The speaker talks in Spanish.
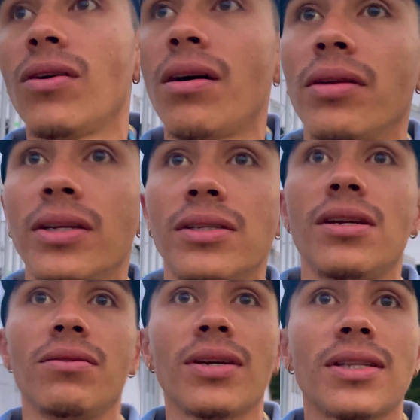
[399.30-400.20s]
abren
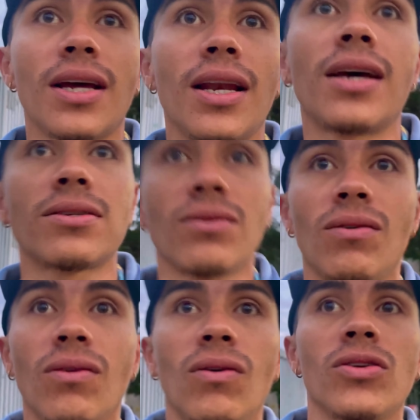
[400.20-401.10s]
sino hasta las
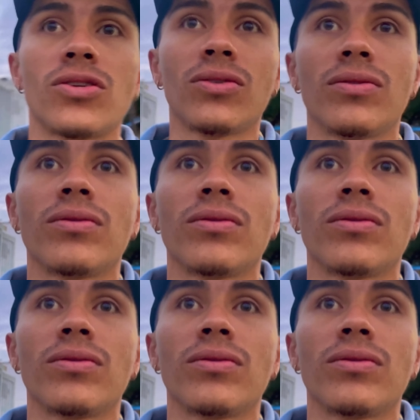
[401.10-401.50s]
8.